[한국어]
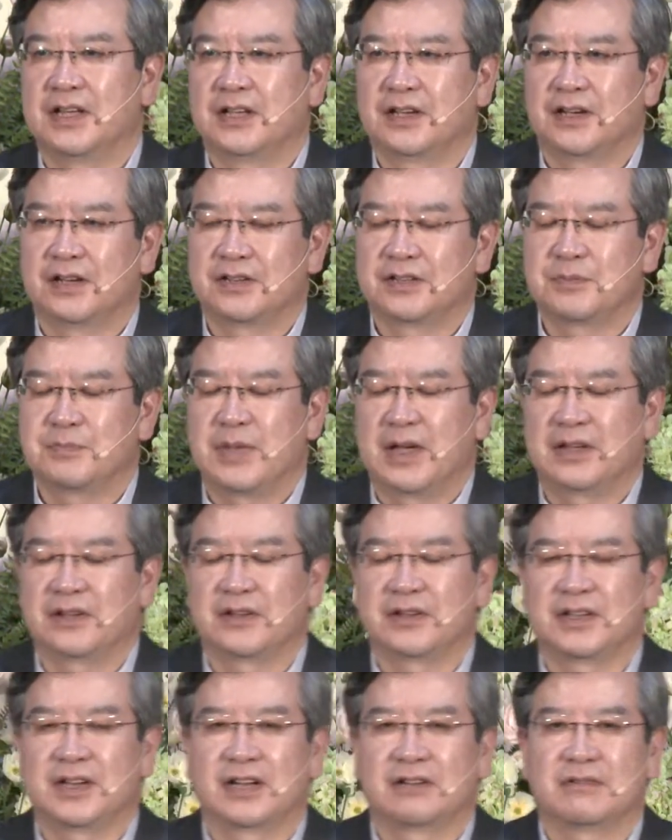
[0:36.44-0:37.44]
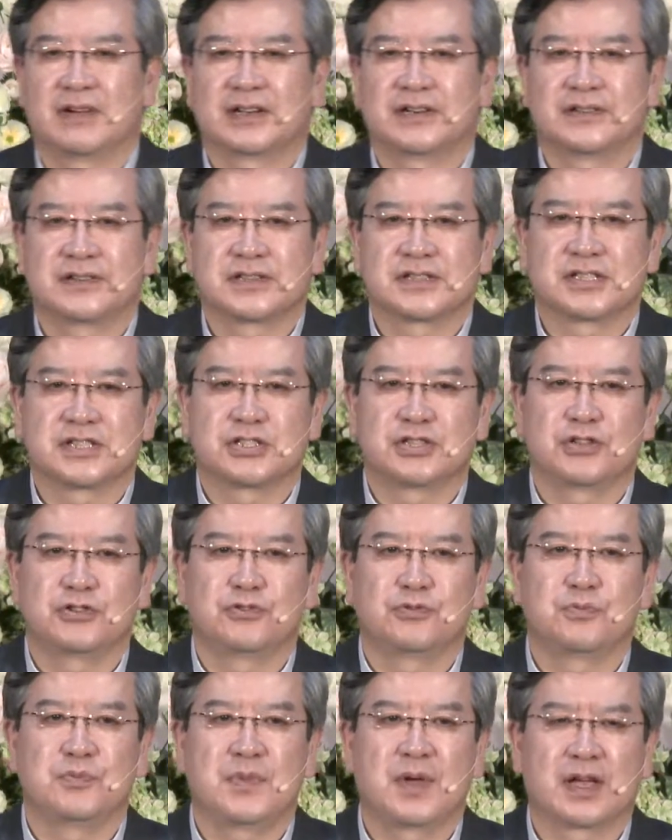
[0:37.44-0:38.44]
어, 그 배경이라고 하는 것은
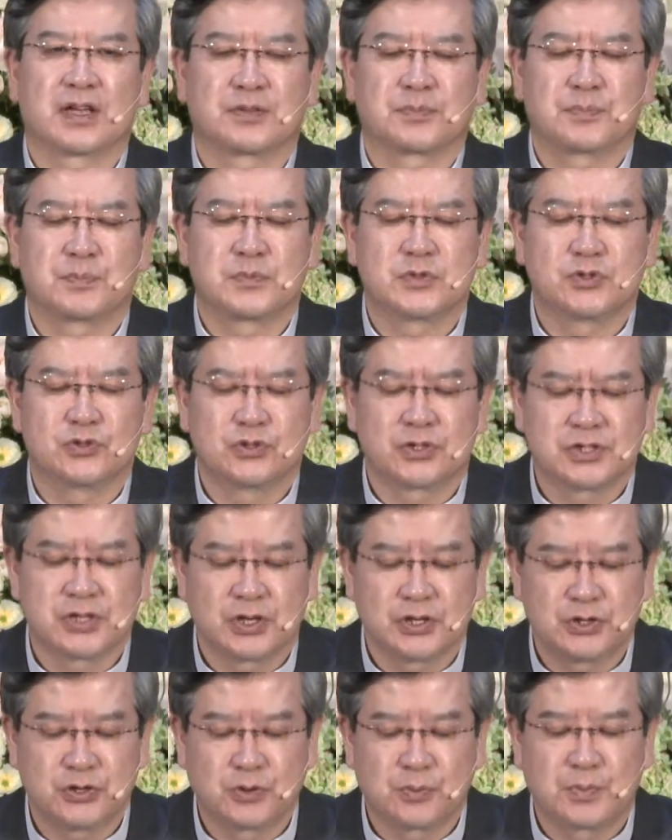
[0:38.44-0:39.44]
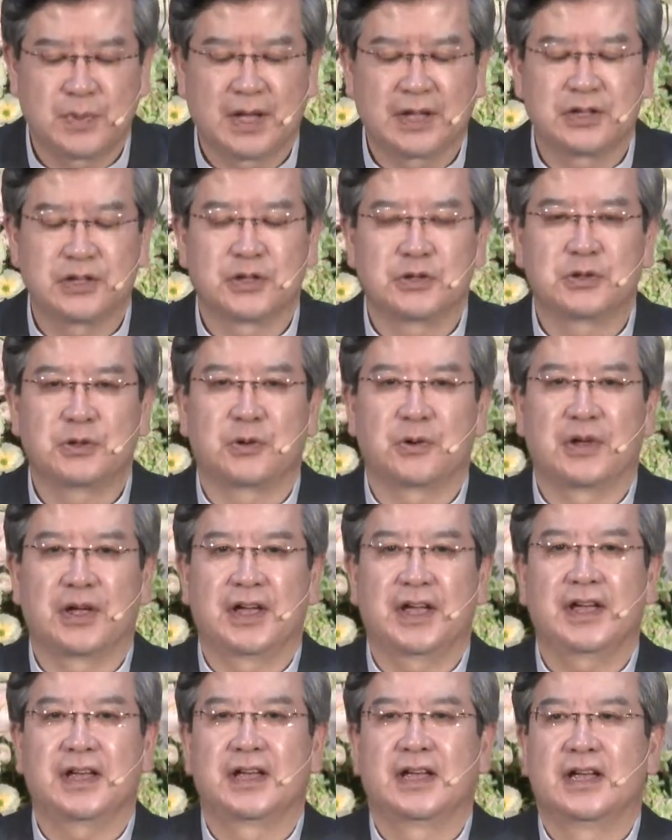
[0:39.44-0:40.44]
1600,
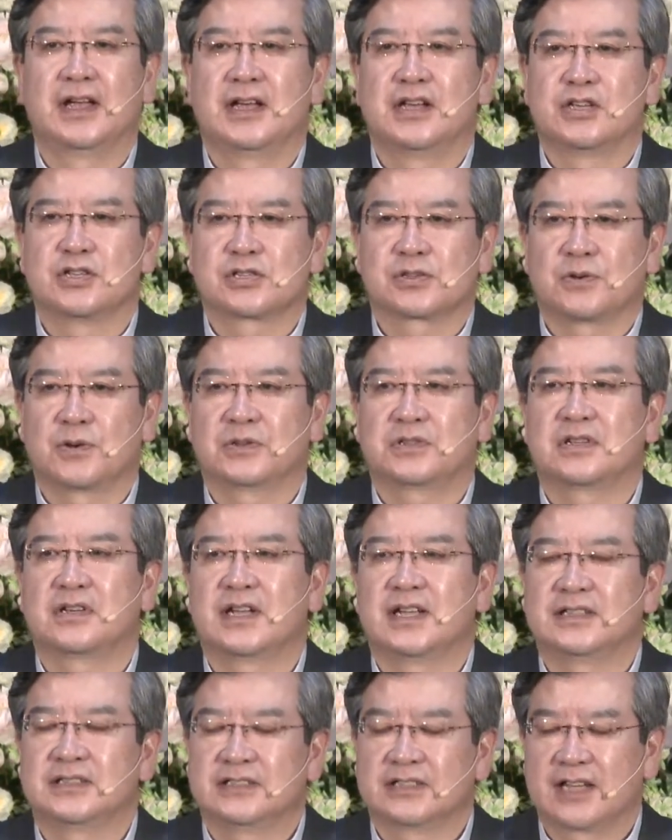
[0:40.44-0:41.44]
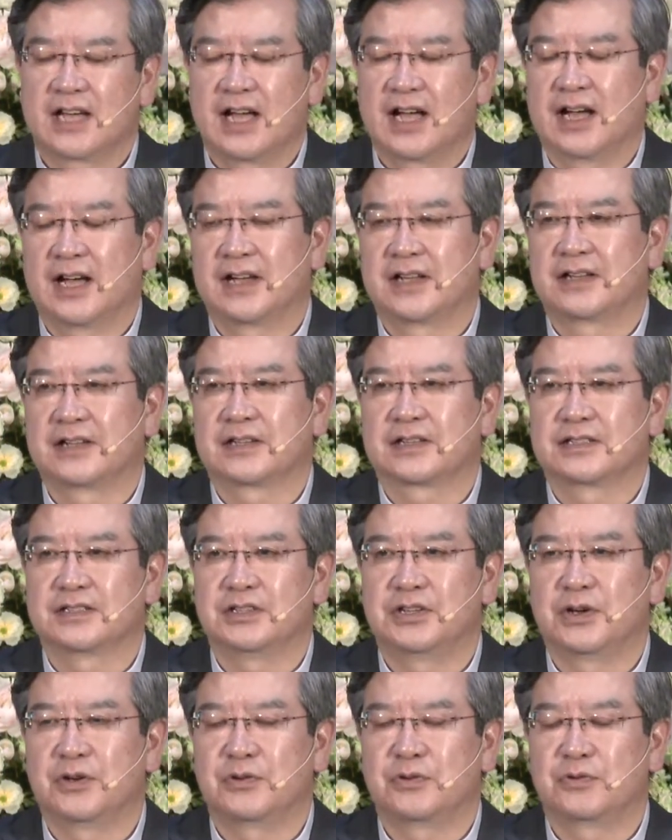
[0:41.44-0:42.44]
1600년도에 스코틀랜드가
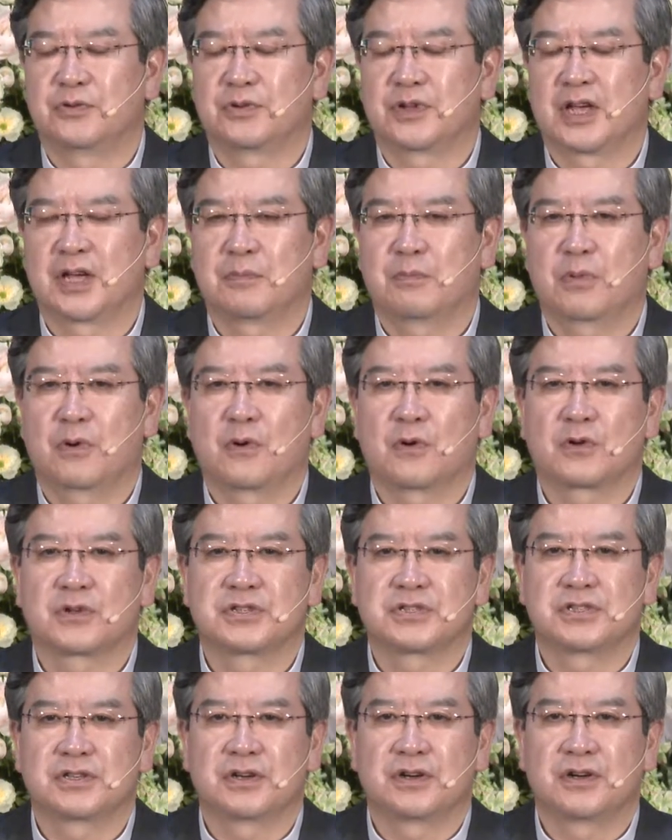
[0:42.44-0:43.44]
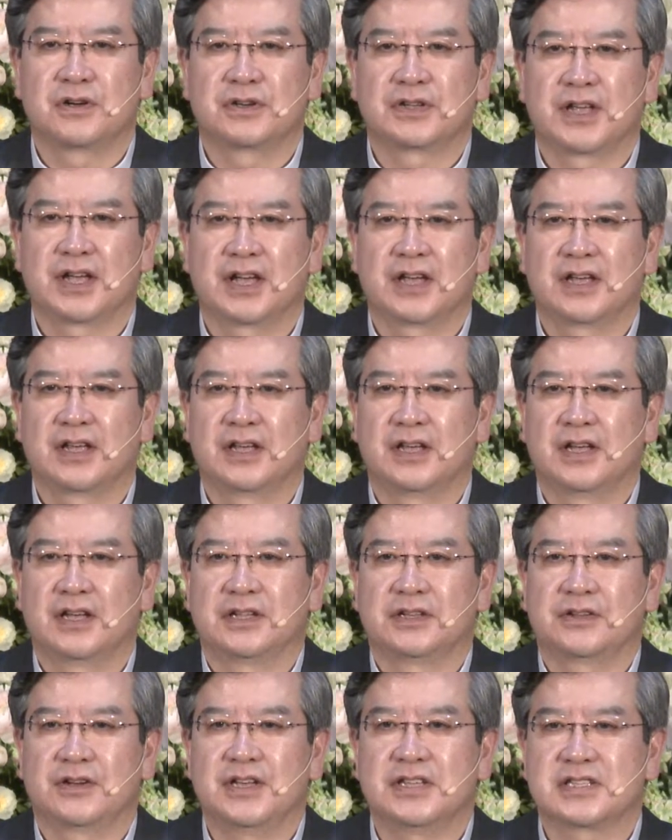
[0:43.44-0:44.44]
그 영국의 폭정에
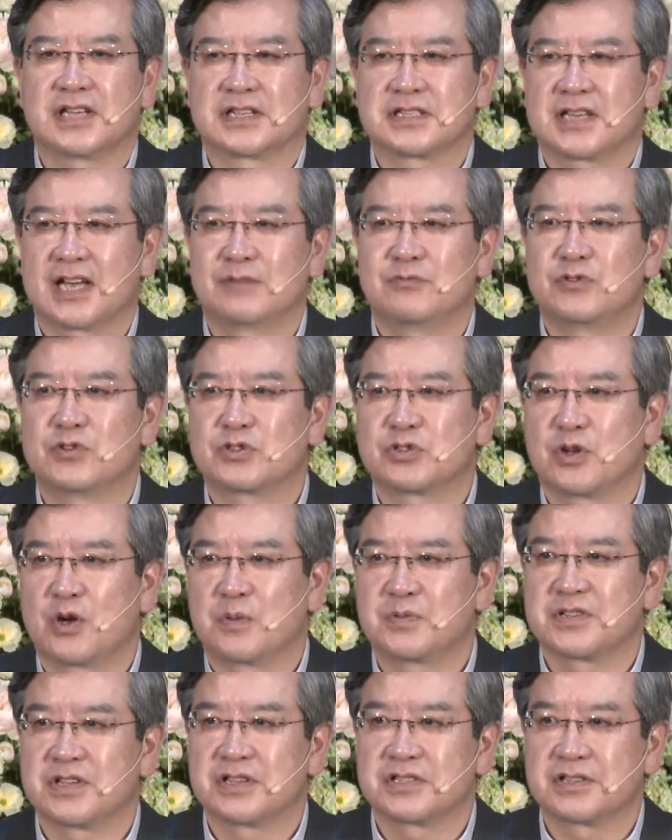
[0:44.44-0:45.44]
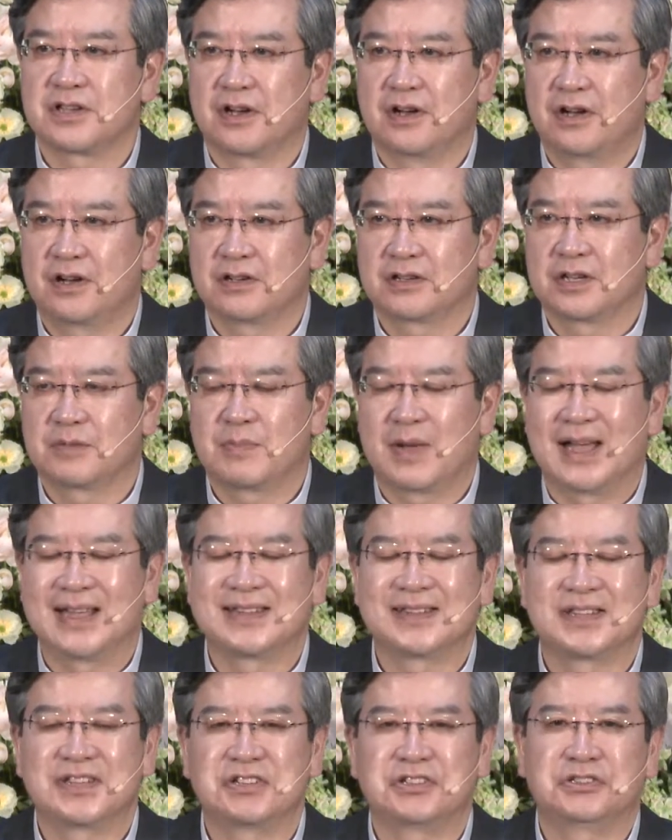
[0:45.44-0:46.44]
더 이상 참을 수 없어서 그
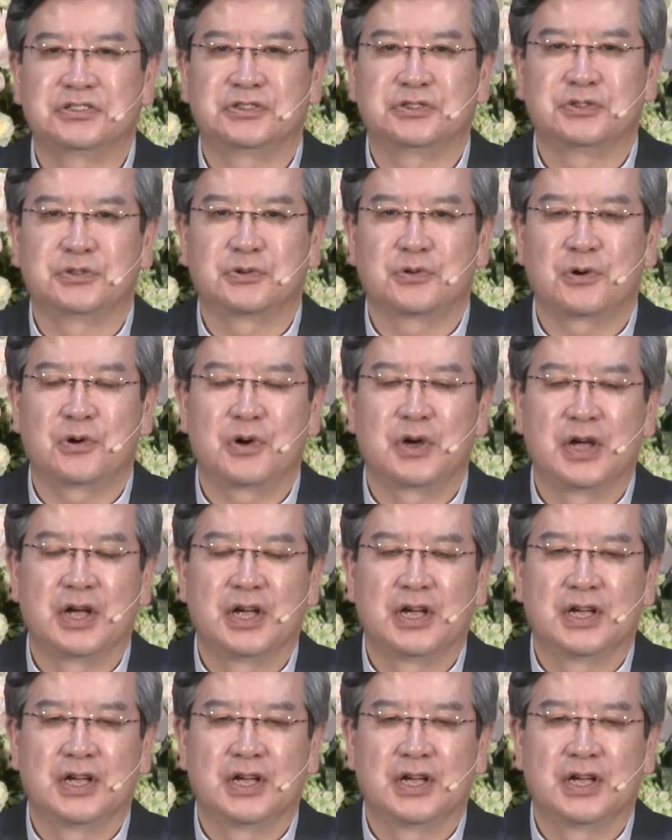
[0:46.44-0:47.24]
반기를 들고